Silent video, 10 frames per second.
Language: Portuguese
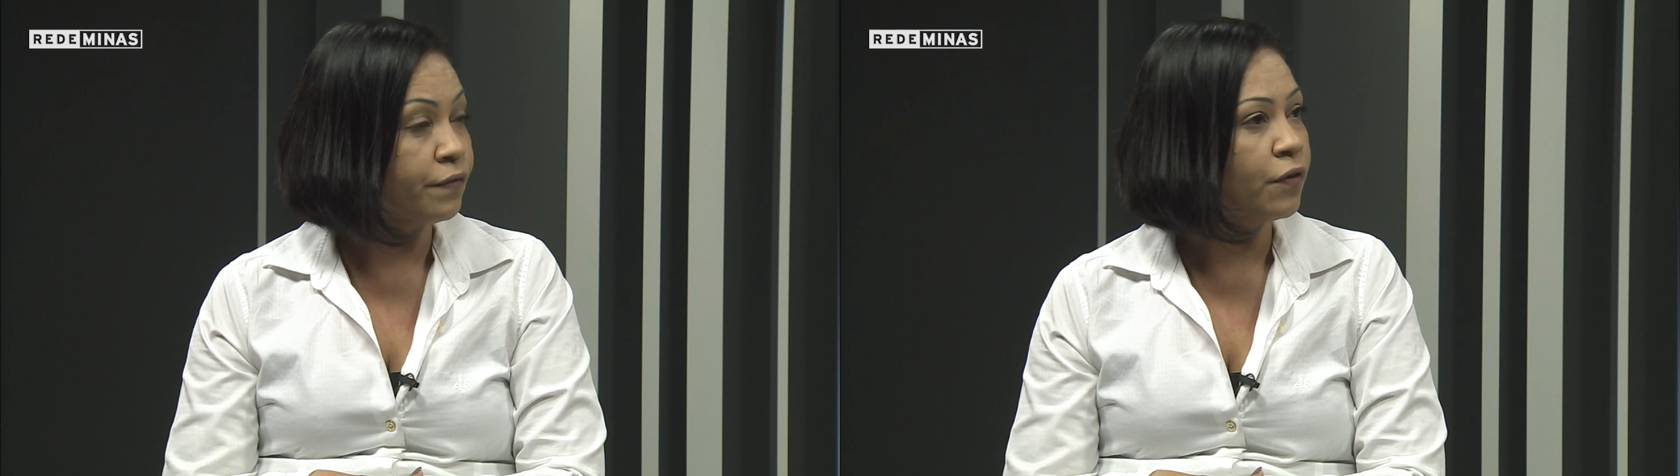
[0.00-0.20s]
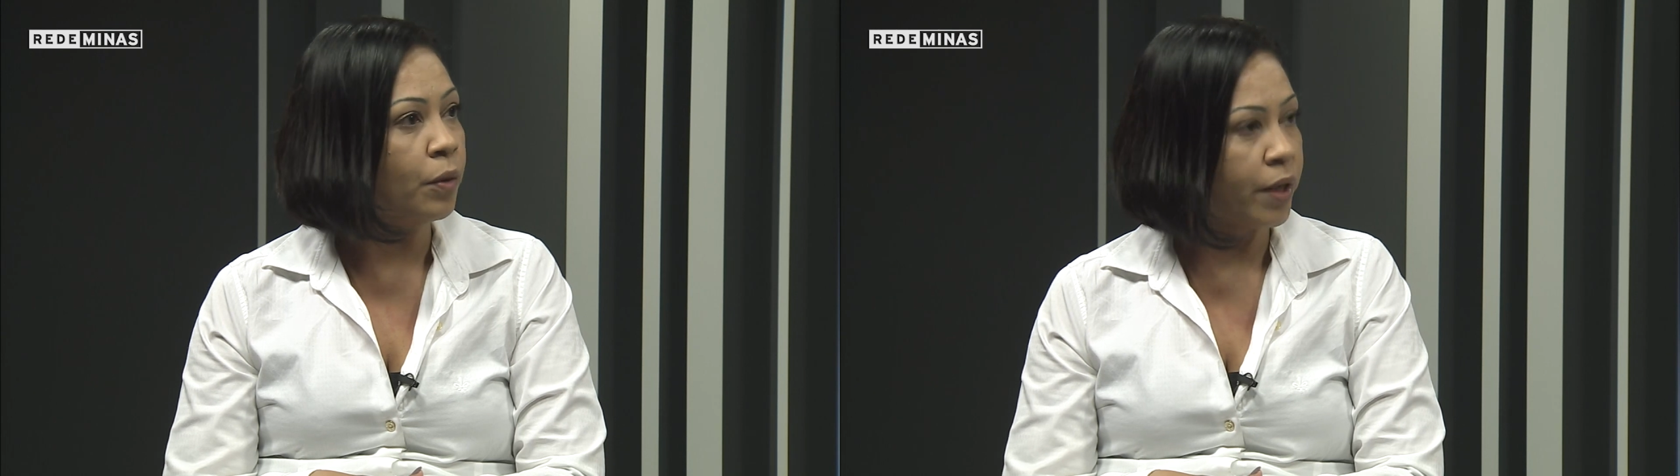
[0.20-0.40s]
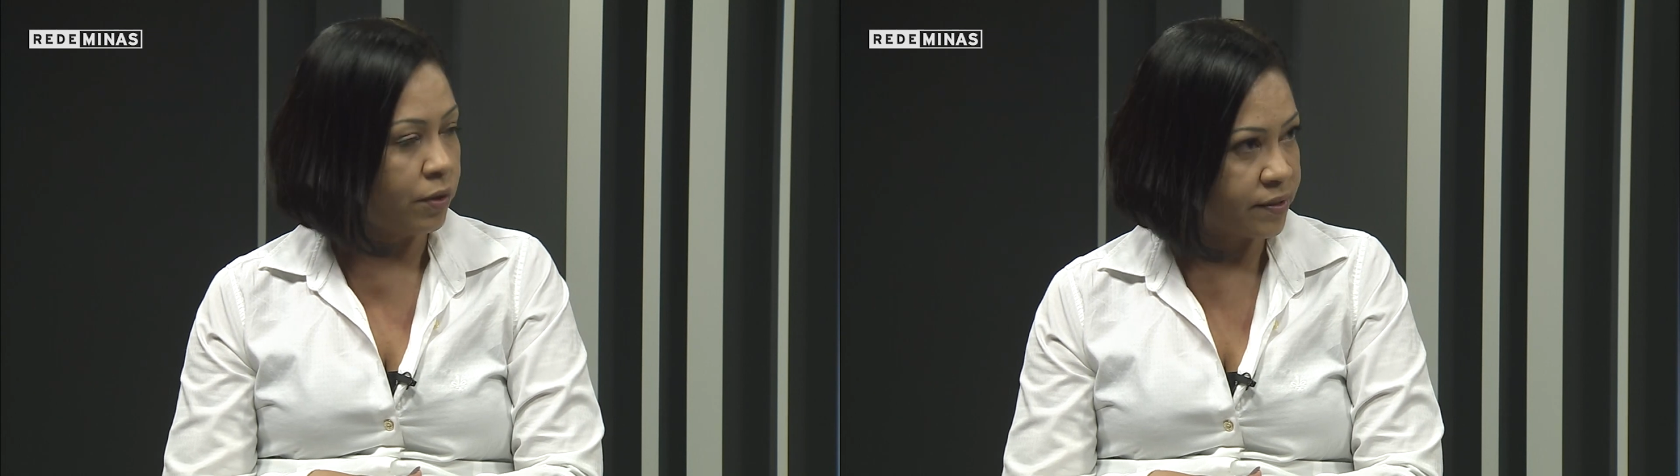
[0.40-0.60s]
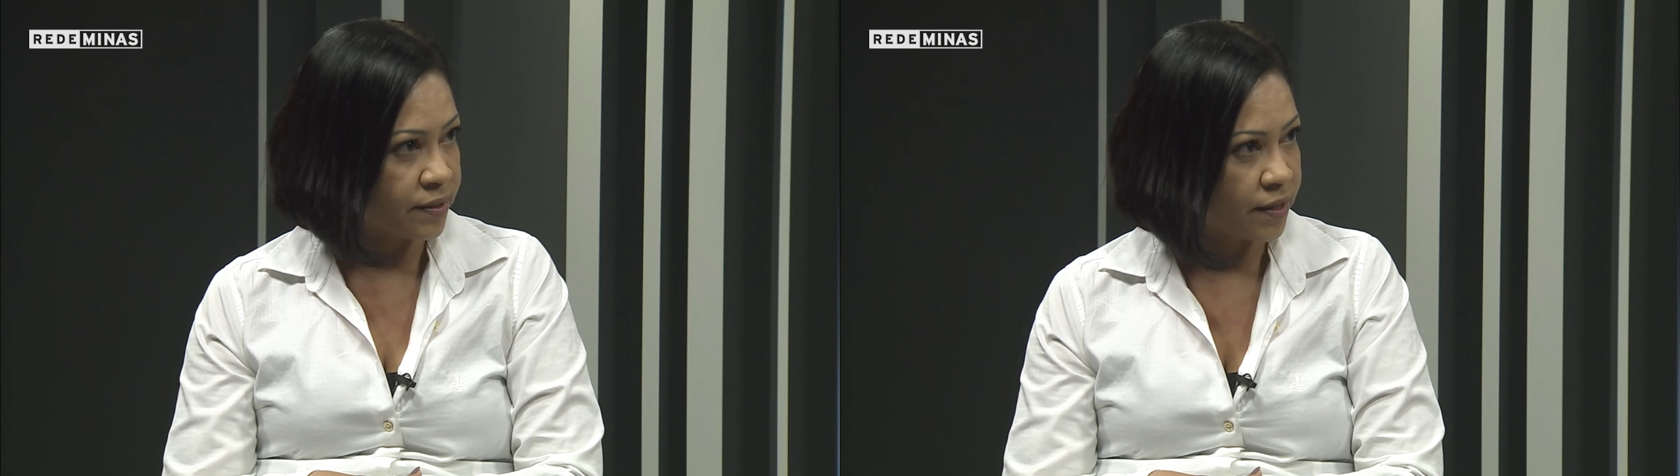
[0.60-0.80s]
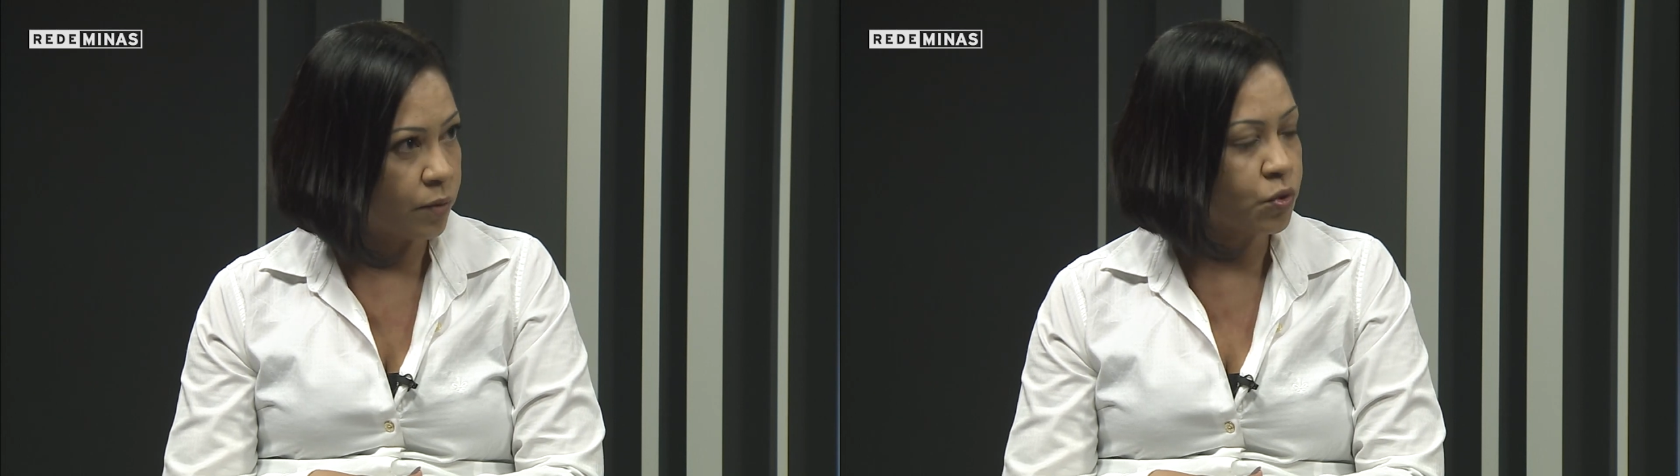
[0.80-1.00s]
forma nós
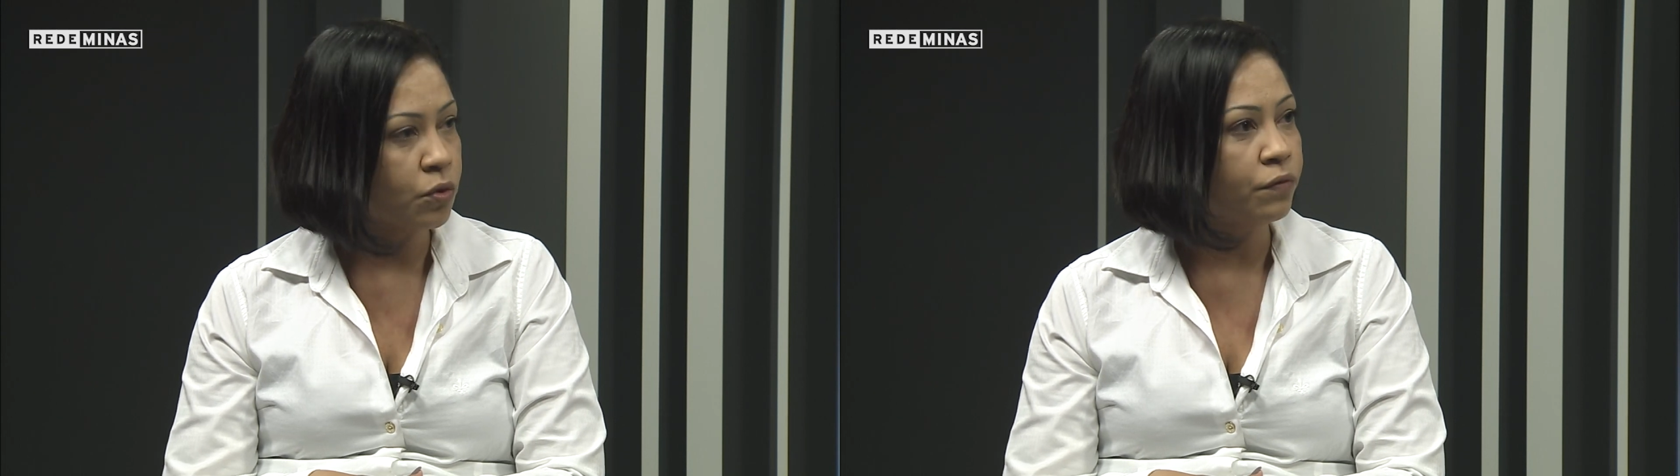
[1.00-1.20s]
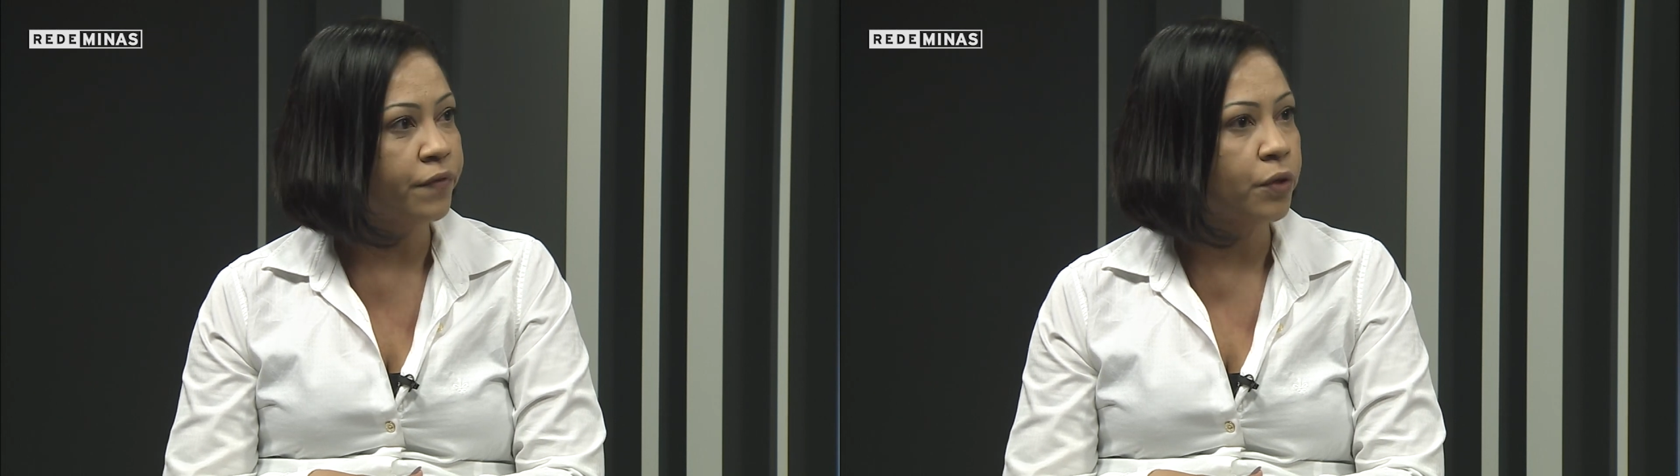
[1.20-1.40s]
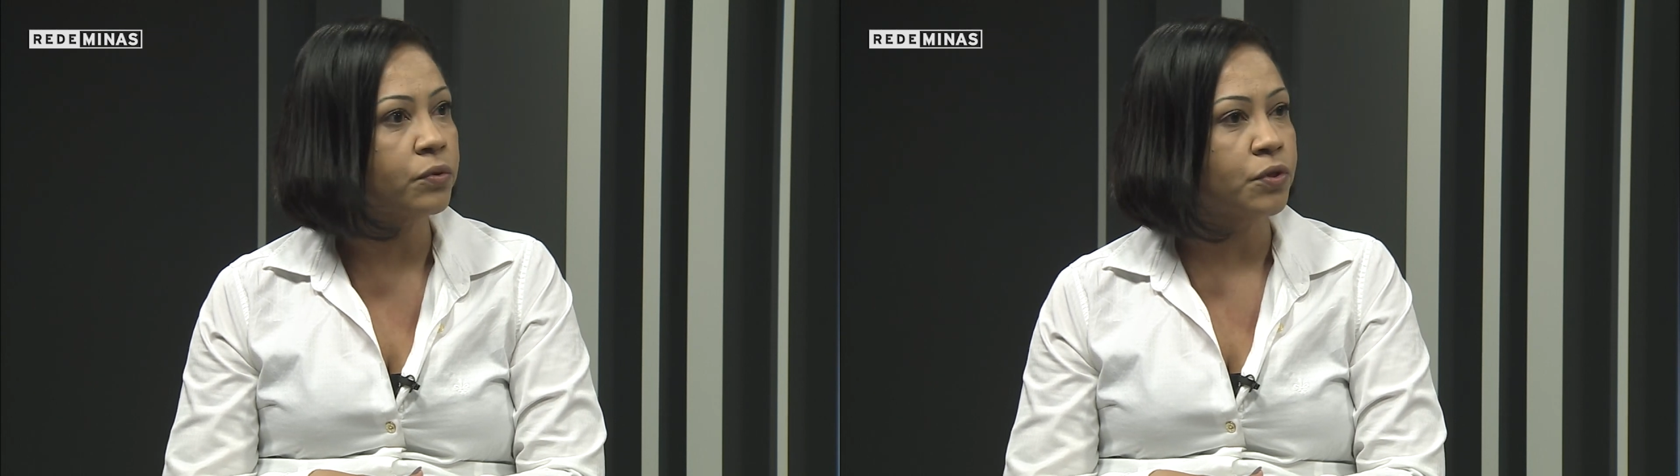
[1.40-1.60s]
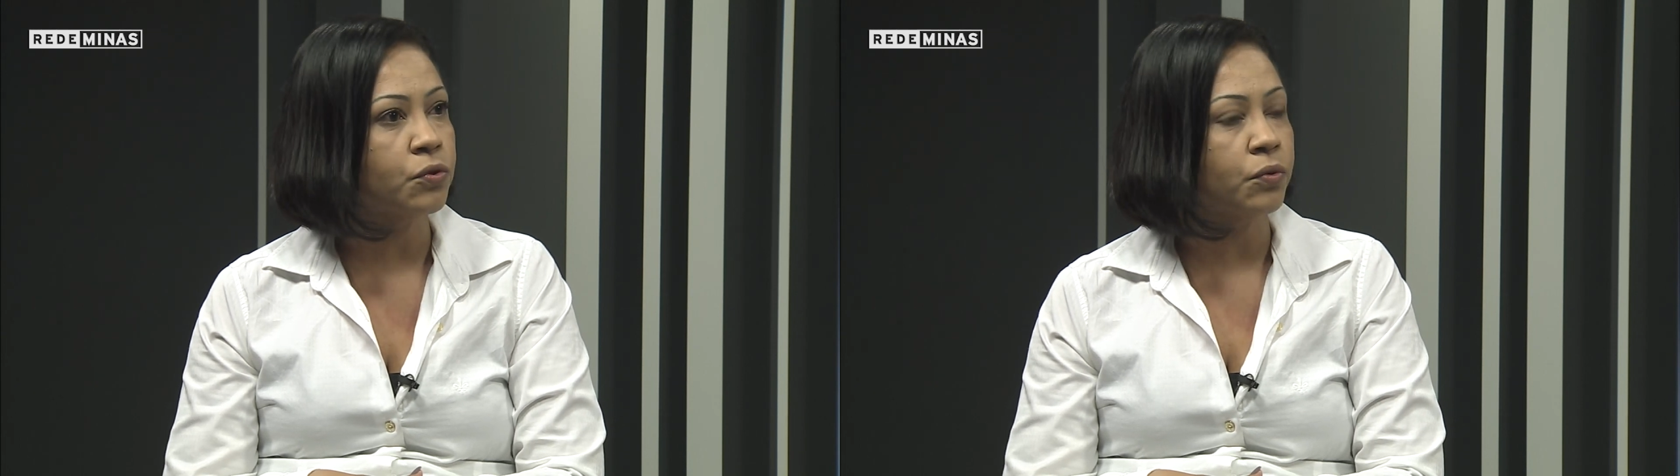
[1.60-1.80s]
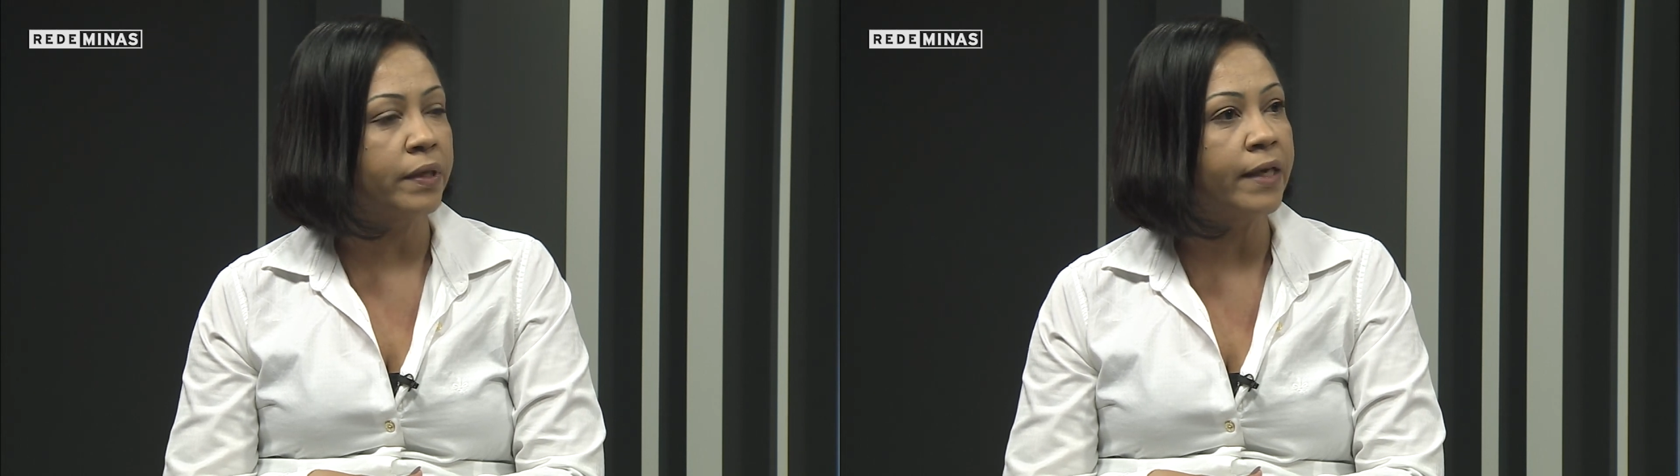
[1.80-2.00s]
estamos ouvindo os
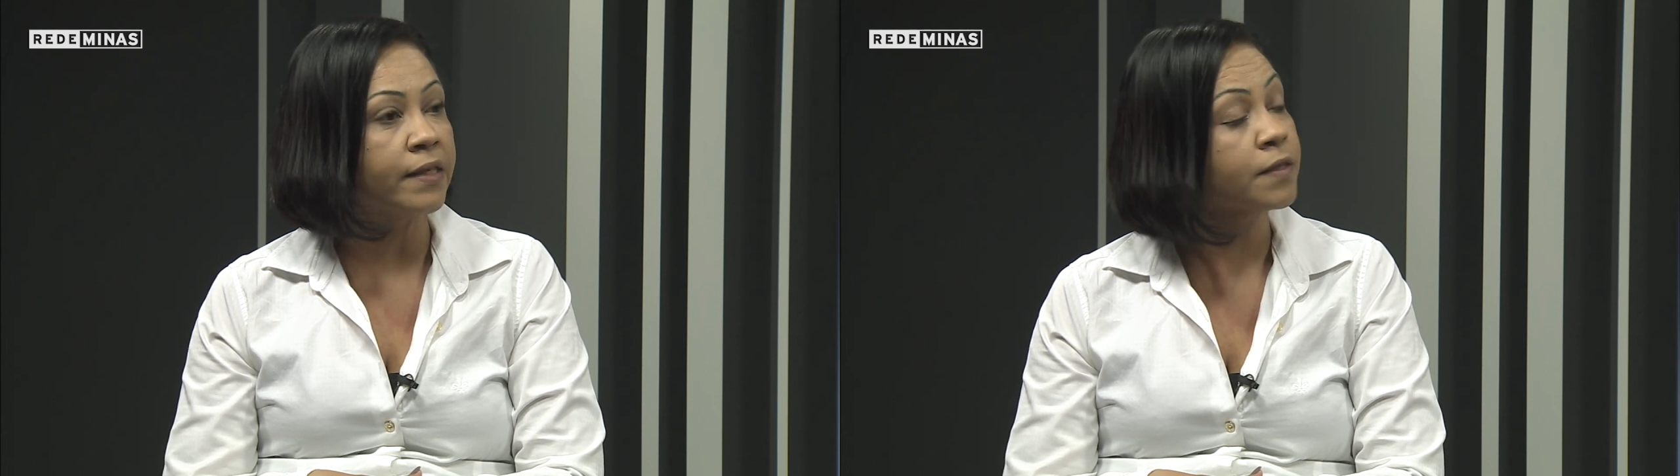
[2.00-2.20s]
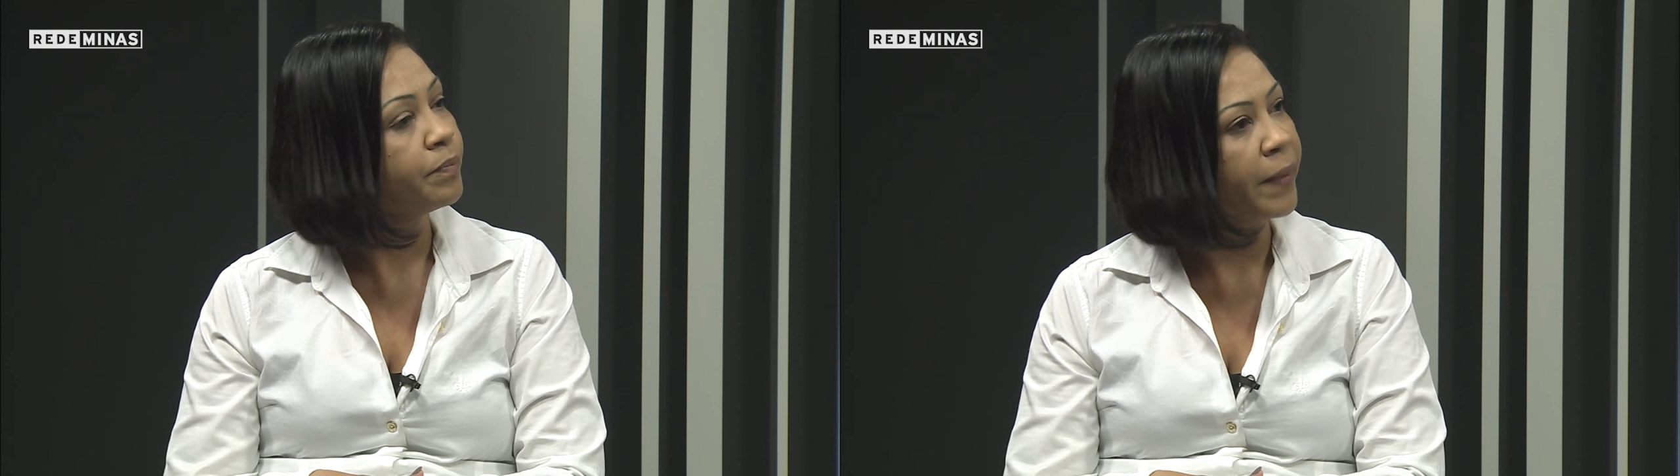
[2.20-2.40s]
estudantes,